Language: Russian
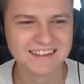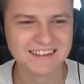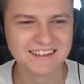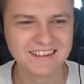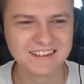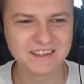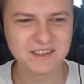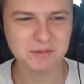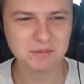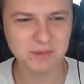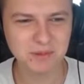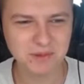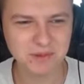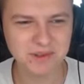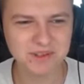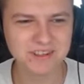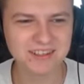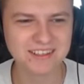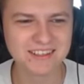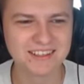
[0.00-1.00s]

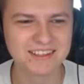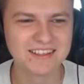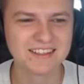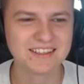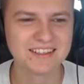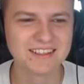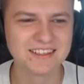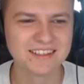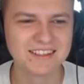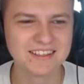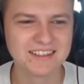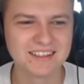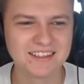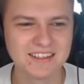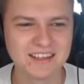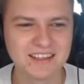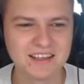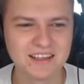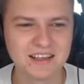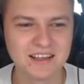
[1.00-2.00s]
Неплохо. Я же говорил, две лавы
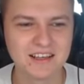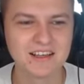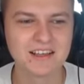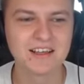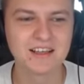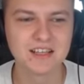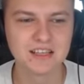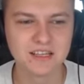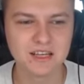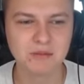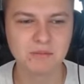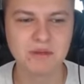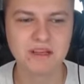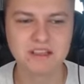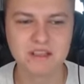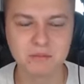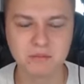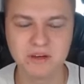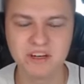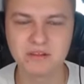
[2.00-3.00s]
затащат, а?
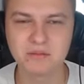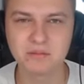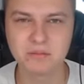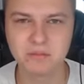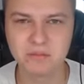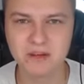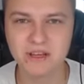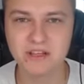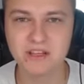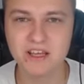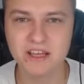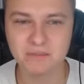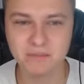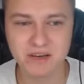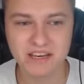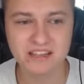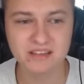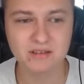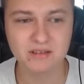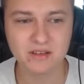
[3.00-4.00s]
Ребята, а при, приде... Нам,
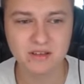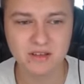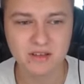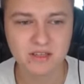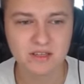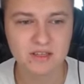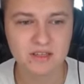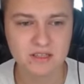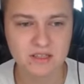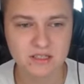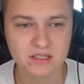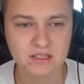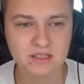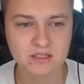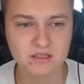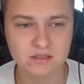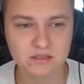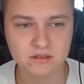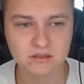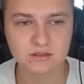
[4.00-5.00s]
надо, нам надо
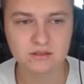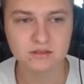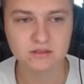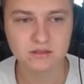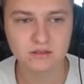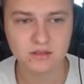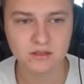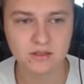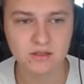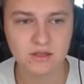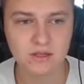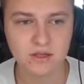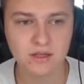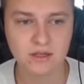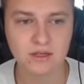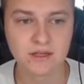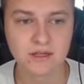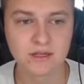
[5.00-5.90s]
вторую вышку забирать.